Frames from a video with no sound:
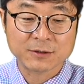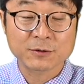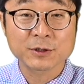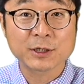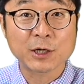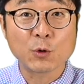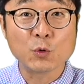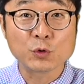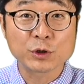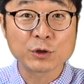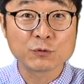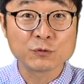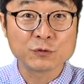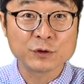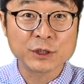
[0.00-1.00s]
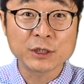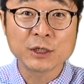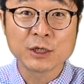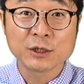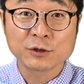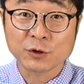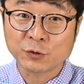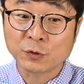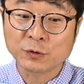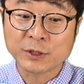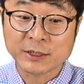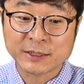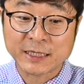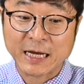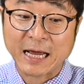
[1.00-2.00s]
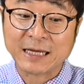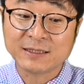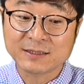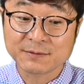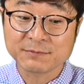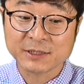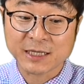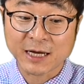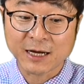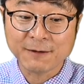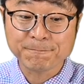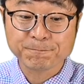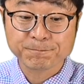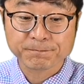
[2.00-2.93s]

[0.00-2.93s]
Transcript: 그러니까 5개월 룰이 적용되지 않습니다.